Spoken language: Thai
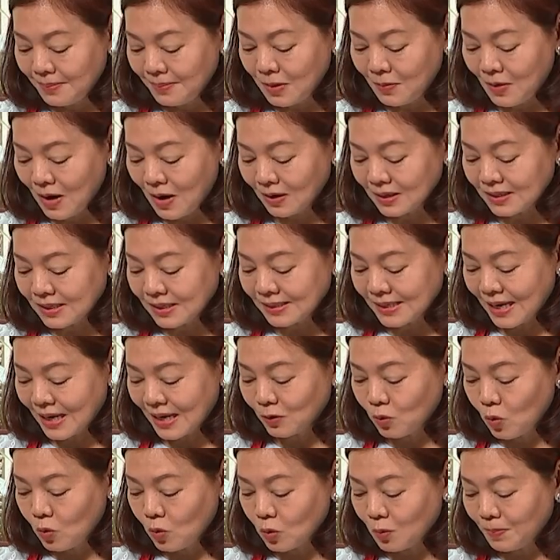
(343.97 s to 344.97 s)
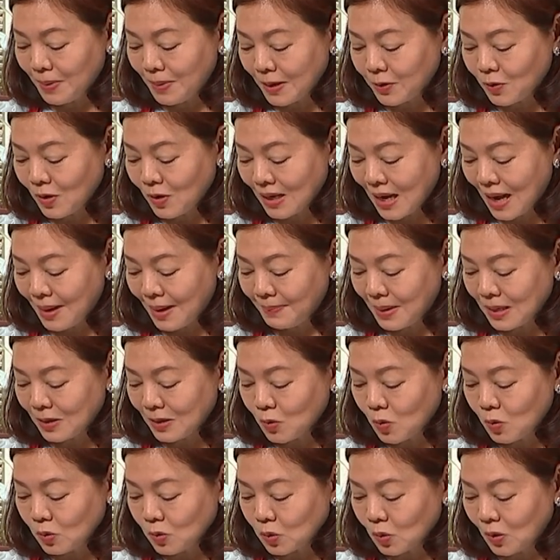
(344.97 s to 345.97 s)
พี่แววก็จะใส่กุ้งลงไปด้วยค่ะ เป็น
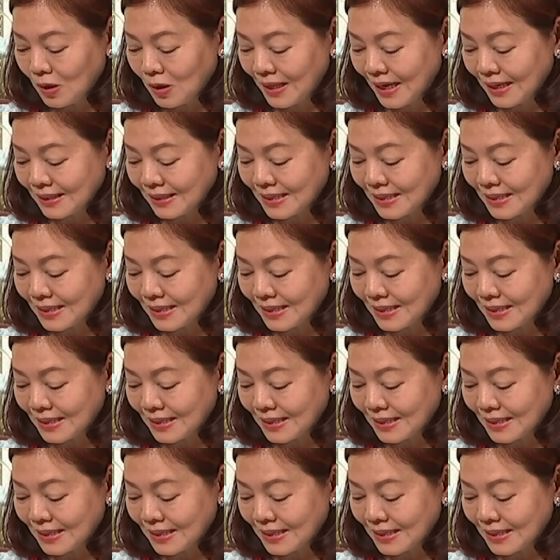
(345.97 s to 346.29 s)
กุ้งตัวเล็ก